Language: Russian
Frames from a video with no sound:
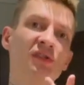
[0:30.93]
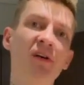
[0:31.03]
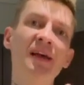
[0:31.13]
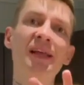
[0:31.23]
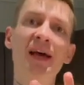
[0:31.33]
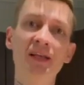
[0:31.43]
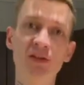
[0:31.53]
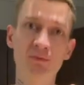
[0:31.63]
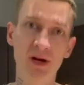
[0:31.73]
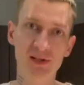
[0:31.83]
двойная
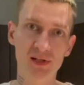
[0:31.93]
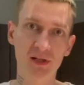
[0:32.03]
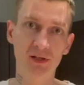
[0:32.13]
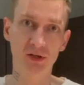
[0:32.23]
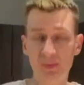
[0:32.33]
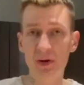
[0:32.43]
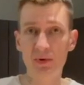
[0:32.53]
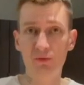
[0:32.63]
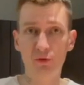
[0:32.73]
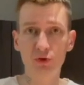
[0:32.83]
нить в браслетах.
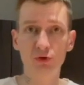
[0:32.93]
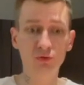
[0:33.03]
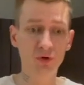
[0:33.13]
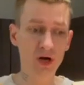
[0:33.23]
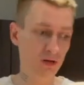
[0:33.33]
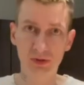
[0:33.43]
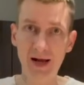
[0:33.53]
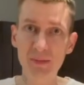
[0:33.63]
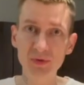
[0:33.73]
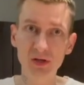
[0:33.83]
Премиум фурнитура,
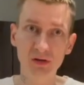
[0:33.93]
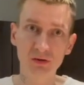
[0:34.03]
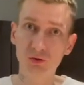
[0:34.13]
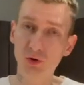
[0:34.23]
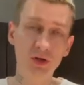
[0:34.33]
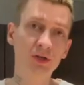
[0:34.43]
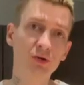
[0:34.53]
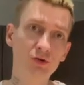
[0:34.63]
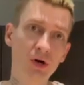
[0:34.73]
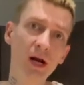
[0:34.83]
камни, только
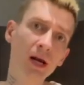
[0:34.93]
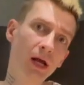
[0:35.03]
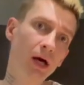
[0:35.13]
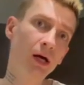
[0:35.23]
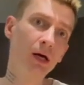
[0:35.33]
натуральные.